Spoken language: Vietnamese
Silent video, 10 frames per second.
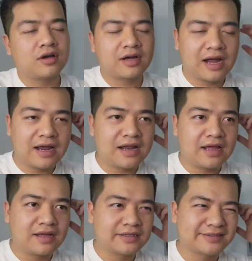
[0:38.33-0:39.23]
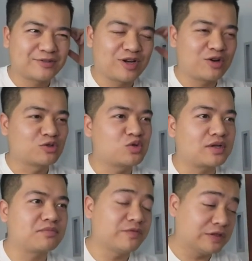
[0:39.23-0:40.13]
khá là gọi là đột
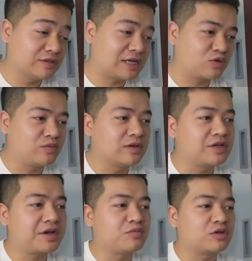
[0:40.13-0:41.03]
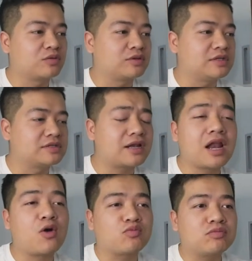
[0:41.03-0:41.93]
xuất, bởi vì thực ra tôi mới nhận được một thông tin rất
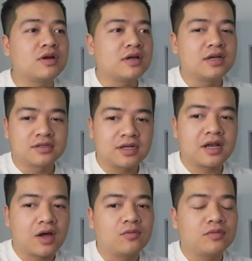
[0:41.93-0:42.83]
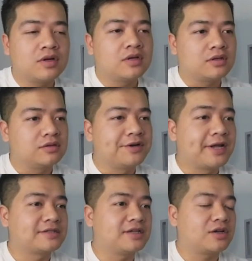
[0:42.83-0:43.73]
nóng từ người
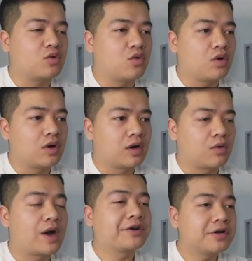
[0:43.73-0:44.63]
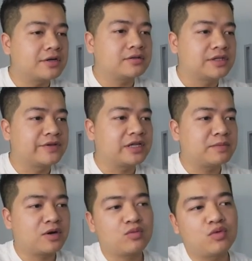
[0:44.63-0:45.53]
đại diện của Hoàng Đức. Chính vì thế
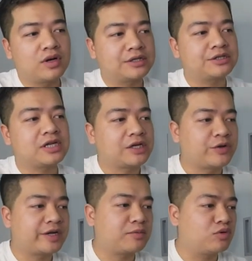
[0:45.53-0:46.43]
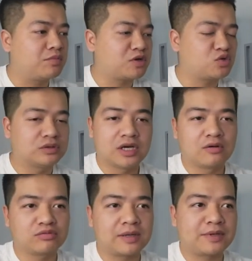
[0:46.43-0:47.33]
mà cũng muốn là chia sẻ cho anh em luôn, mặc dù
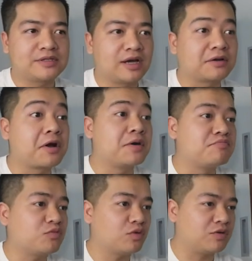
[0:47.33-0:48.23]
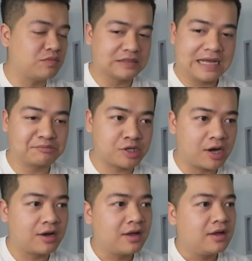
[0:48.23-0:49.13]
giờ cũng sắp đến giờ ăn cơm đúng không? 18 giờ.